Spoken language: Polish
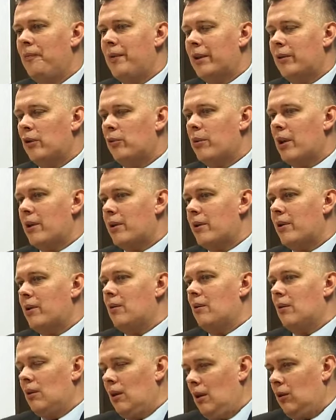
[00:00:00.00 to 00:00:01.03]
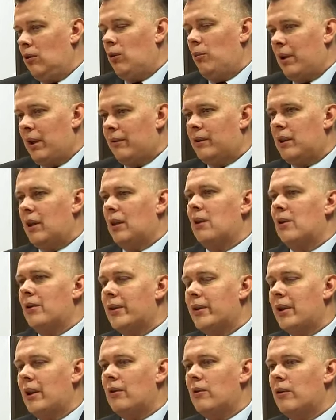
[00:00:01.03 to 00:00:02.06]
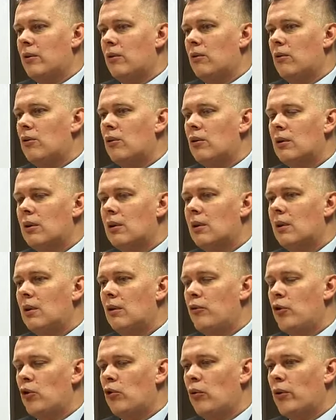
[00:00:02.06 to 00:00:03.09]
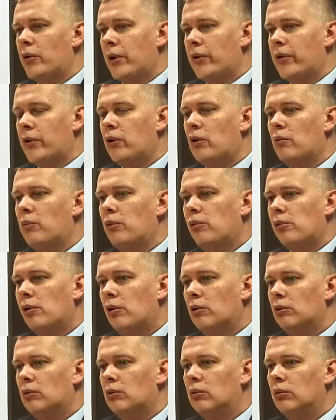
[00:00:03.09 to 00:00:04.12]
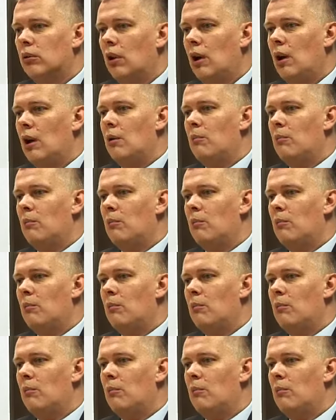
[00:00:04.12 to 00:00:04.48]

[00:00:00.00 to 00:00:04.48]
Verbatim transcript: natomiast to prawda, Stany Zjednoczone Zjednoczone w ciągu ostatniego pół roku